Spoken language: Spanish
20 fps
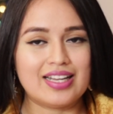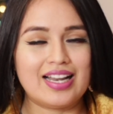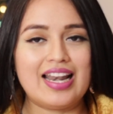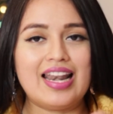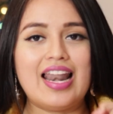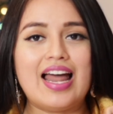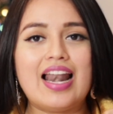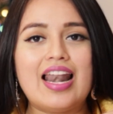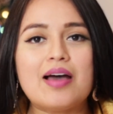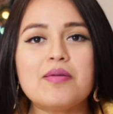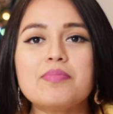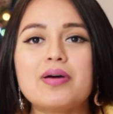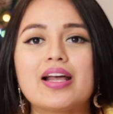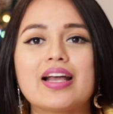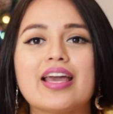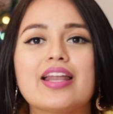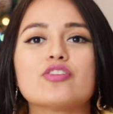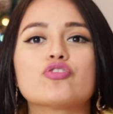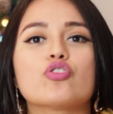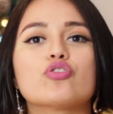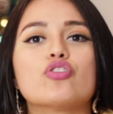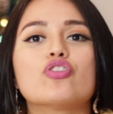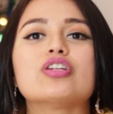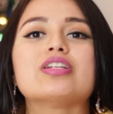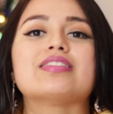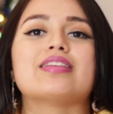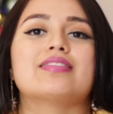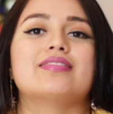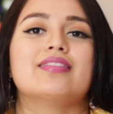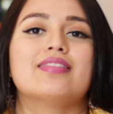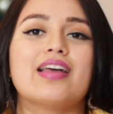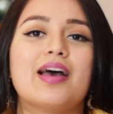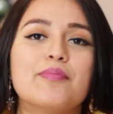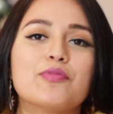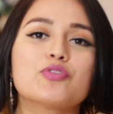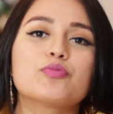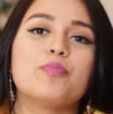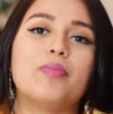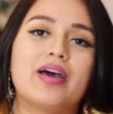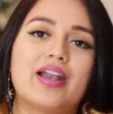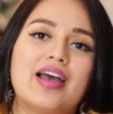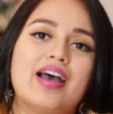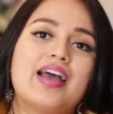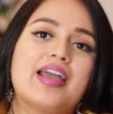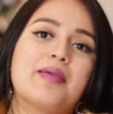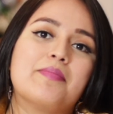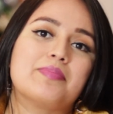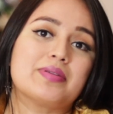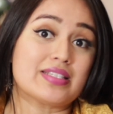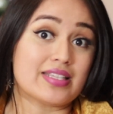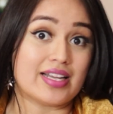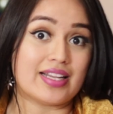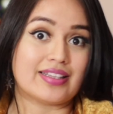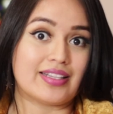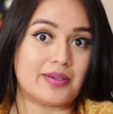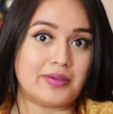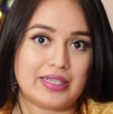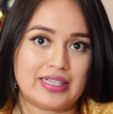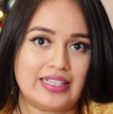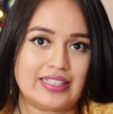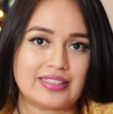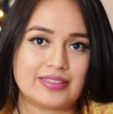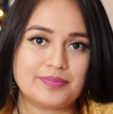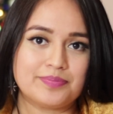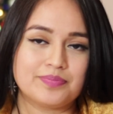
La lámpara que nosotros necesitamos para empezar a trabajar.